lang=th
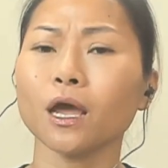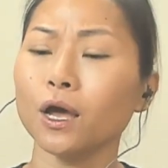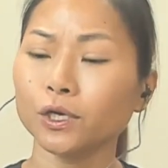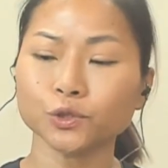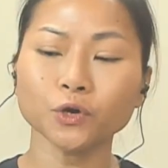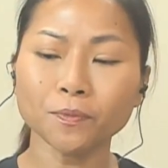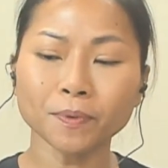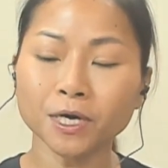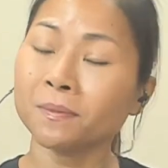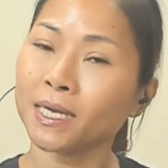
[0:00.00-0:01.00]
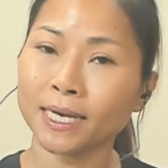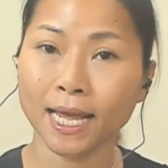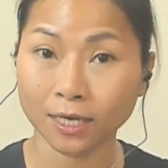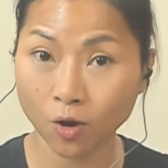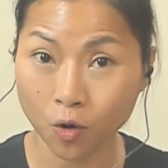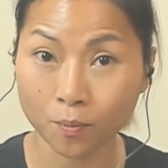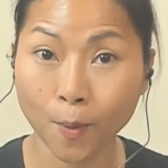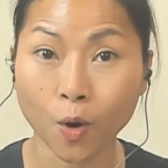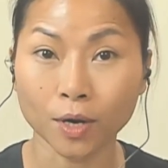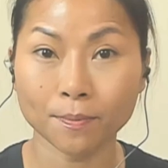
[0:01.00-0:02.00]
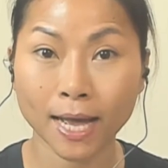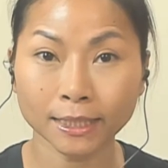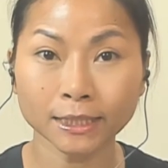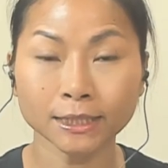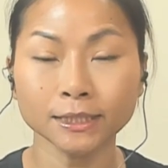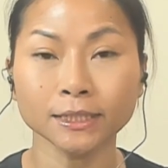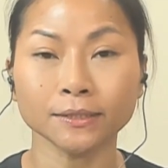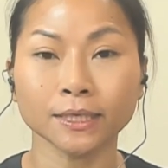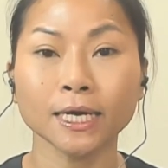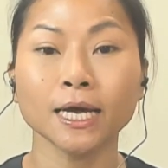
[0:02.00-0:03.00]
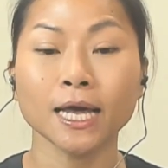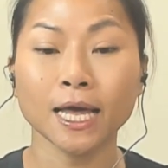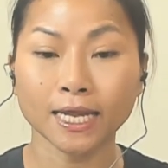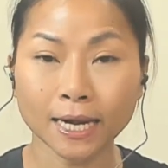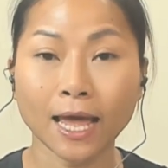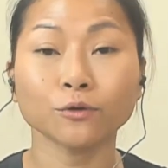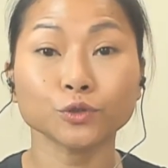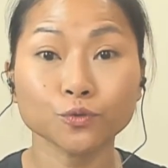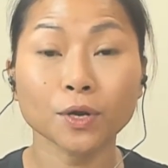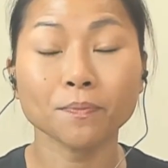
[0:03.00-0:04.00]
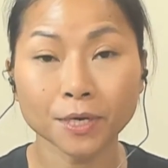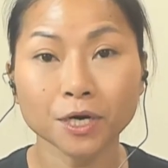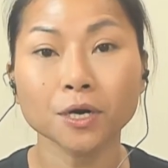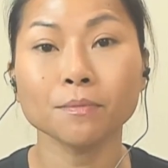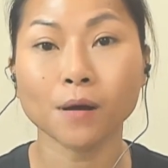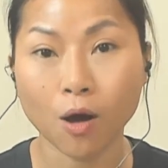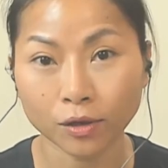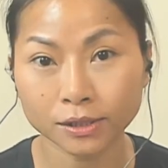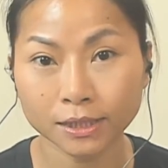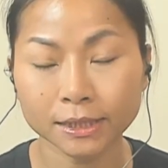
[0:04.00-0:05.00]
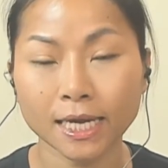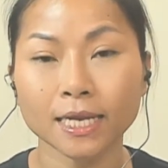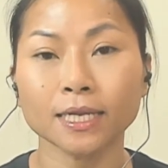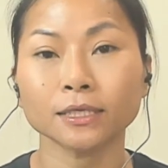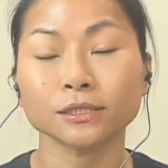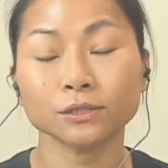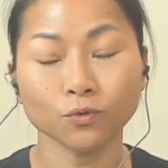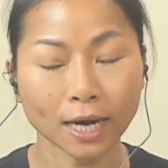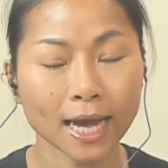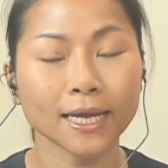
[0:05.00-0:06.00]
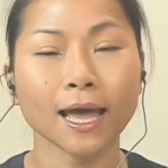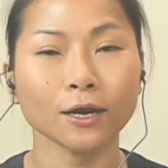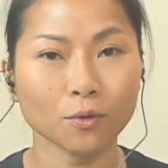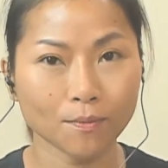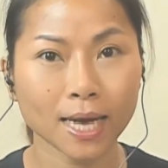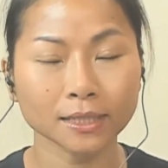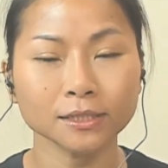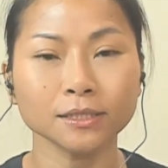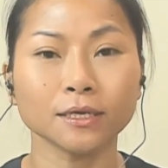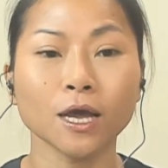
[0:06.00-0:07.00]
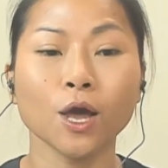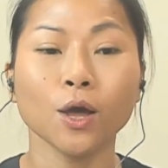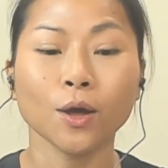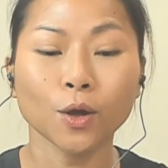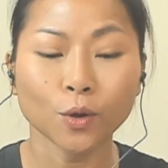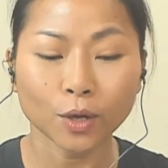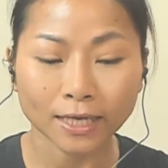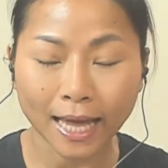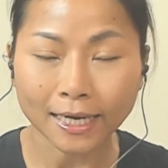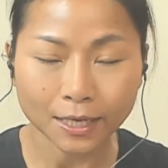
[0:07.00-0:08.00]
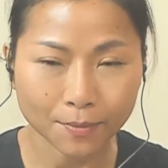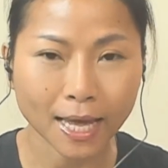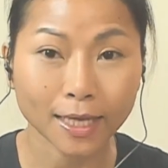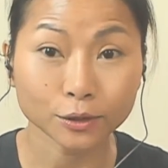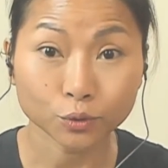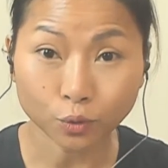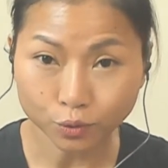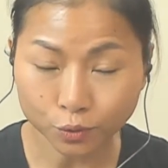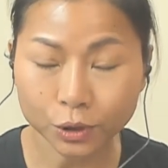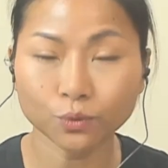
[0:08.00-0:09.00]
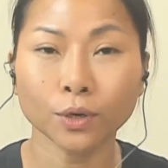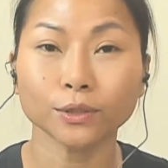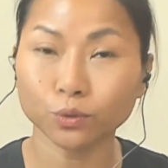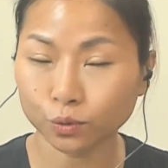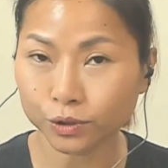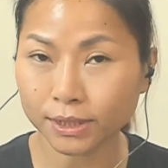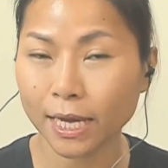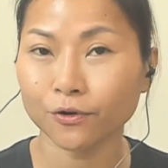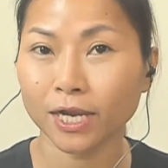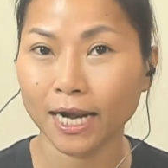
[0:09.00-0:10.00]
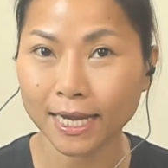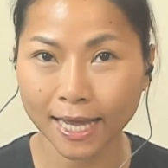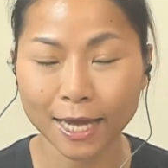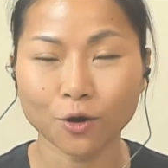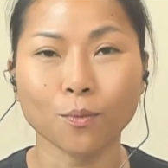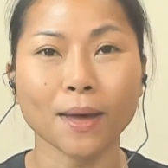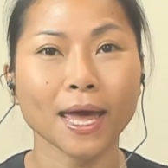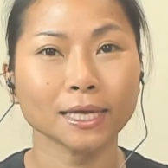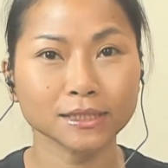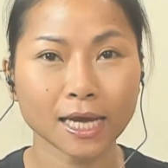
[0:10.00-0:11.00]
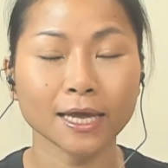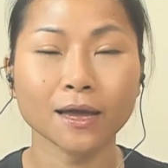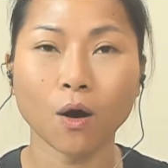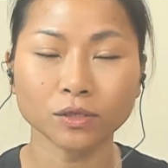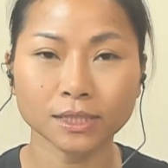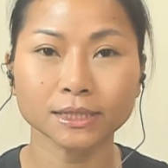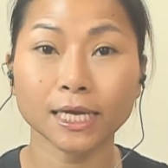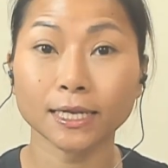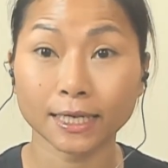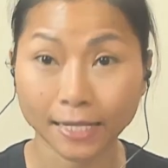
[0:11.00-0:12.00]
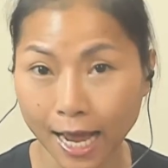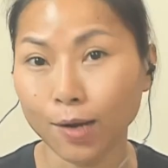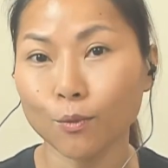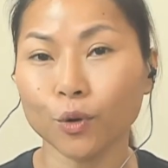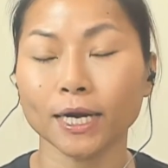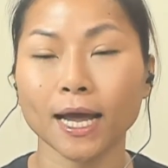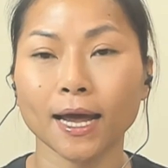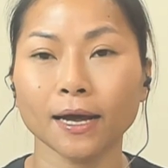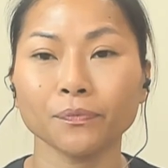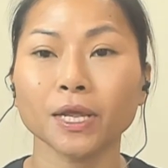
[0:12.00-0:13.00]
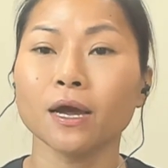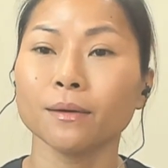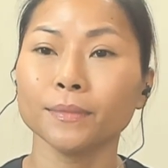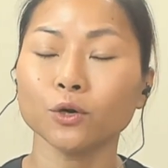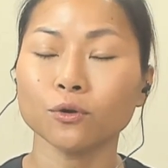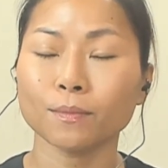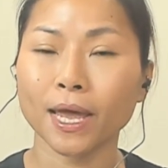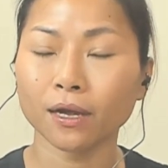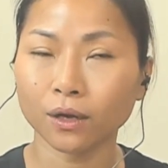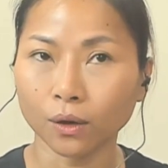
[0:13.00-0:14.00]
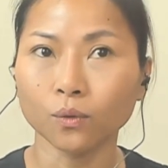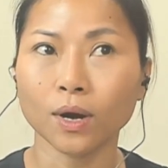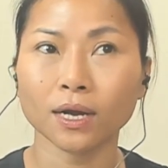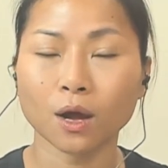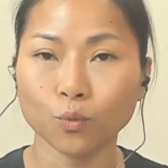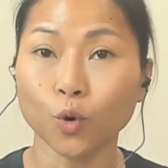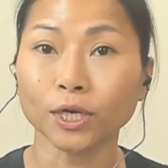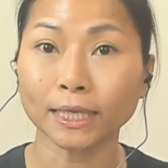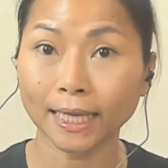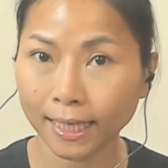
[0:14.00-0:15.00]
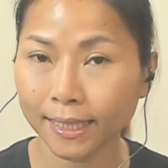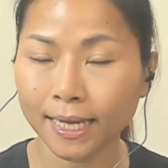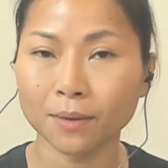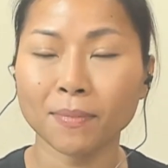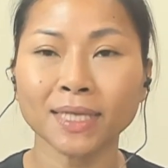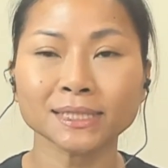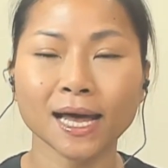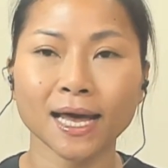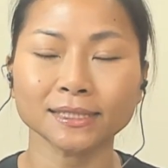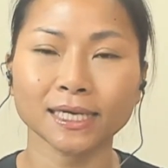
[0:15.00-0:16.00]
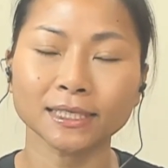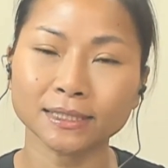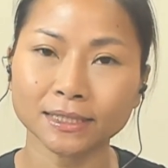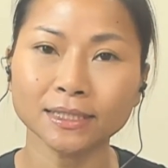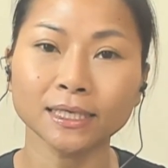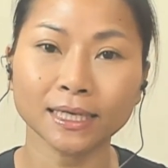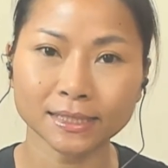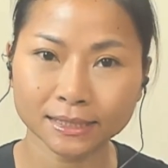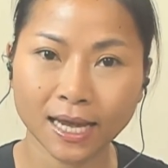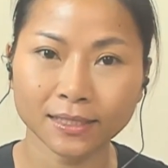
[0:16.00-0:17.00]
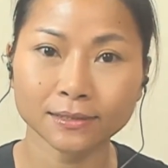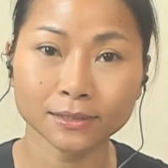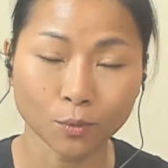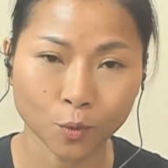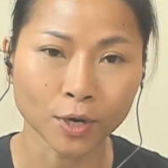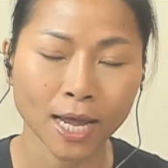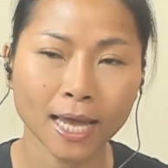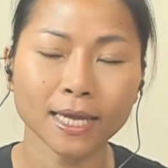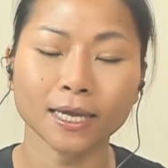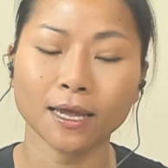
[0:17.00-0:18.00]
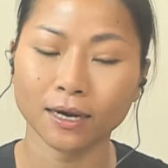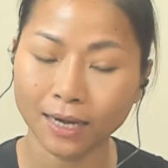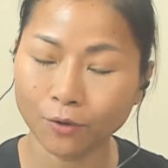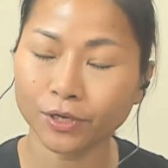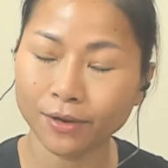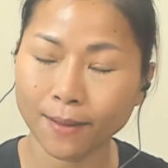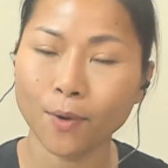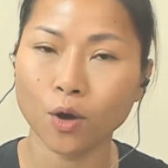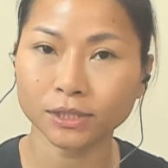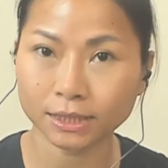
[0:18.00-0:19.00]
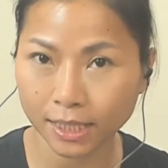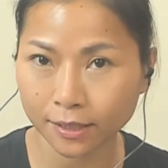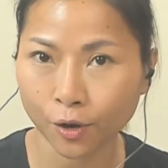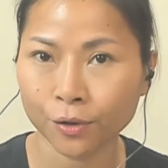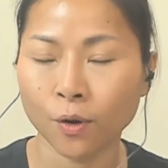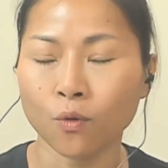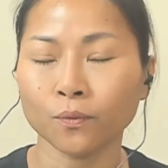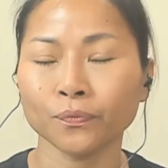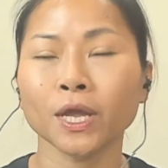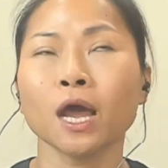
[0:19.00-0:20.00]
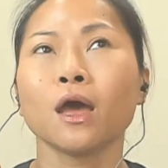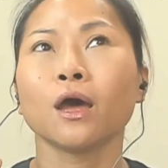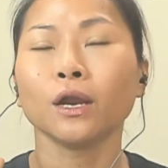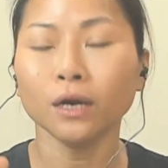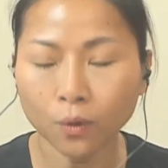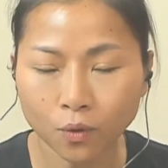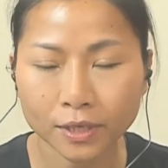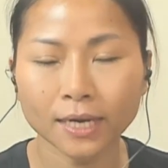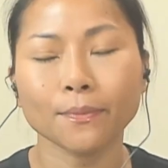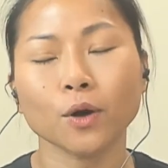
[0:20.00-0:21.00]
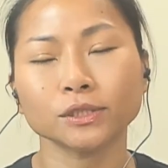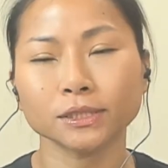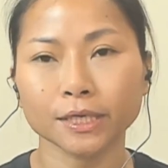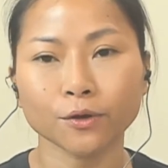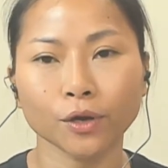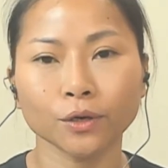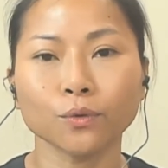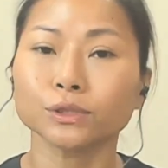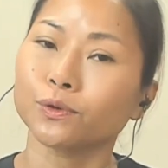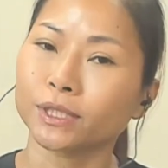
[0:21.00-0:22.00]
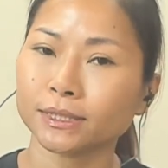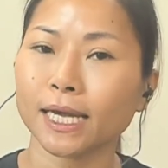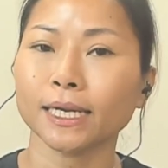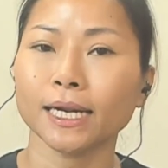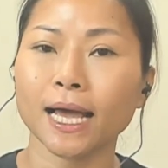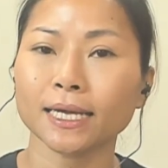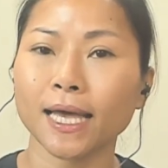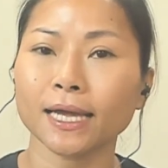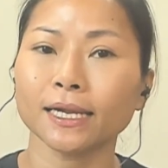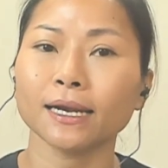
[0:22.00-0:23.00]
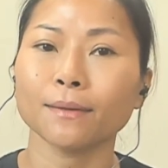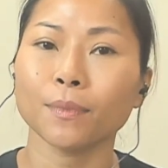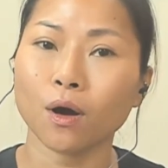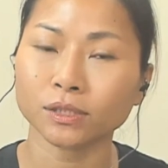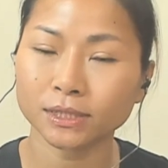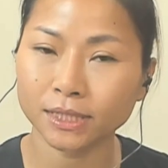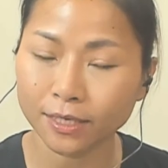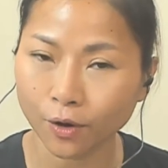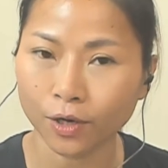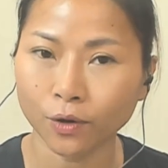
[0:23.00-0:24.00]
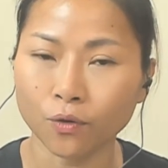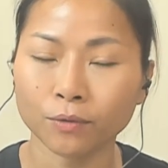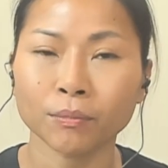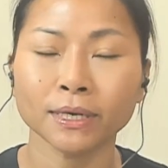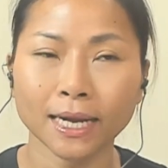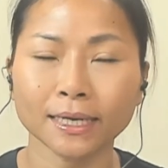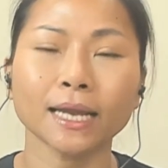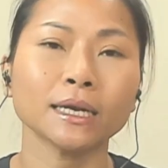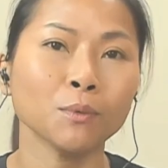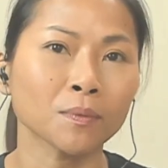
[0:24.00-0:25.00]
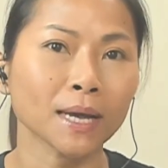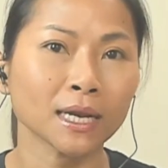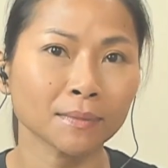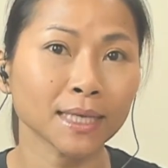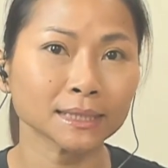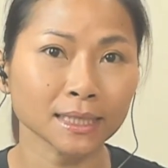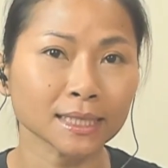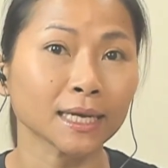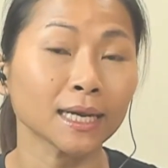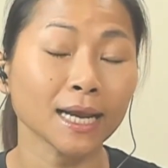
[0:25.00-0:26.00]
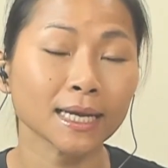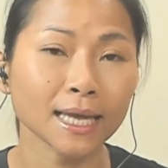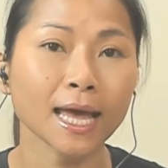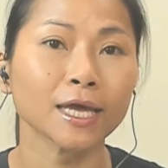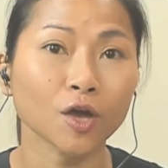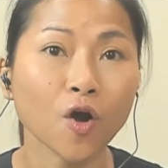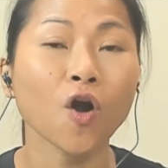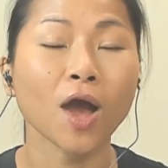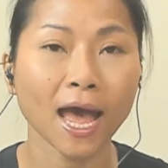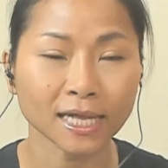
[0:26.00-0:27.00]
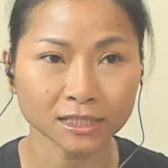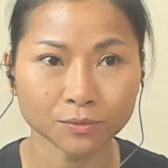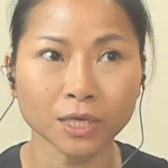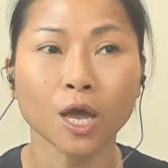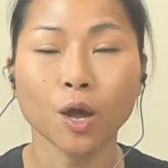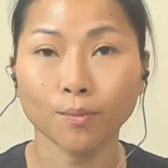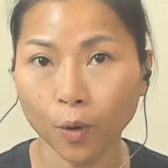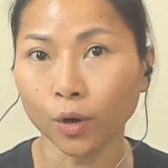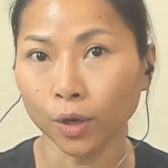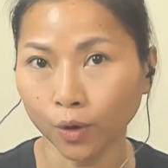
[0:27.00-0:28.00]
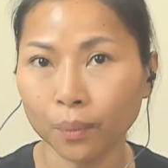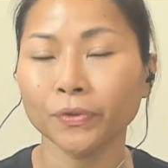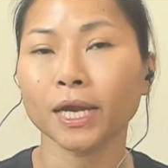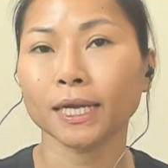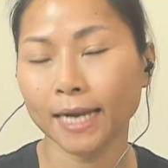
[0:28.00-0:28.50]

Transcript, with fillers: ช่วยเพิ่มขนาดของปอดมากยิ่งขึ้น แล้วช่วยเพิ่มออกซิเจน สู่ร่างกายเรามากขึ้นการทำงานทุกๆ ส่วนทุกๆ เซลล์ในร่างกายของแม่ใช้ออกซิเจนทั้งหมดนะคะเมื่อคุณแม่กลัวกังวล เครียดแม่จะหายใจตื้นและสั้นส่งผลให้เราได้รับออกซิเจนน้อยลงลูกได้รับออกซิเจนน้อยลง ส่วนต่าง ๆ ในร่างกายได้รับออกซิเจนน้อยลง ดังนั้นระบบการทำงานต่าง ๆ ในร่างกายก็อาจจะมีผลลบ ดัง